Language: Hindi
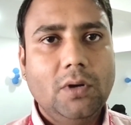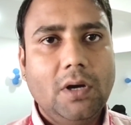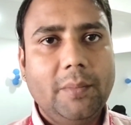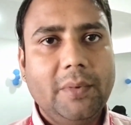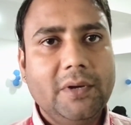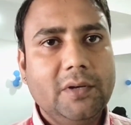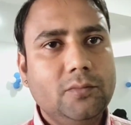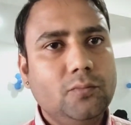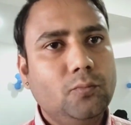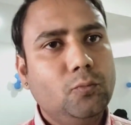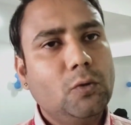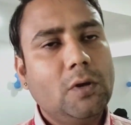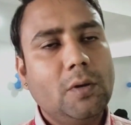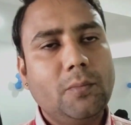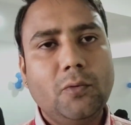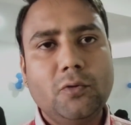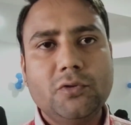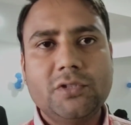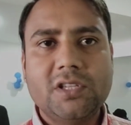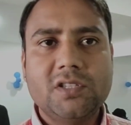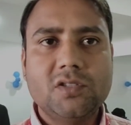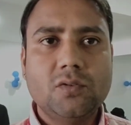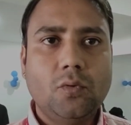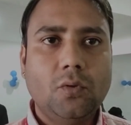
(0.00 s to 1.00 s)
अपन पूरा
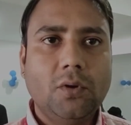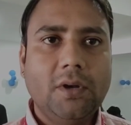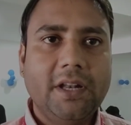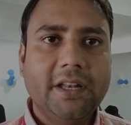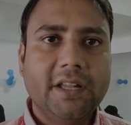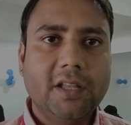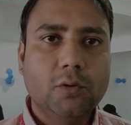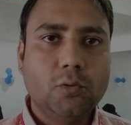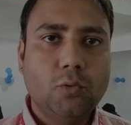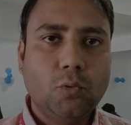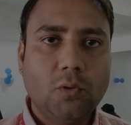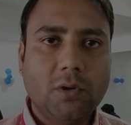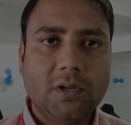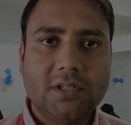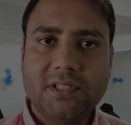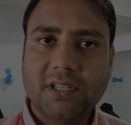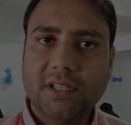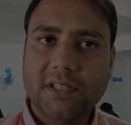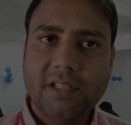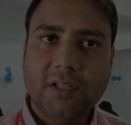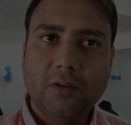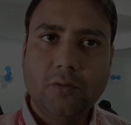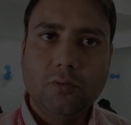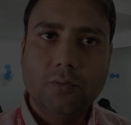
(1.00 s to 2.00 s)
प्रोसेस ऑनलाइन के थ्रू कर
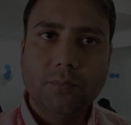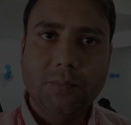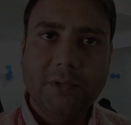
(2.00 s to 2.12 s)
सकते हैं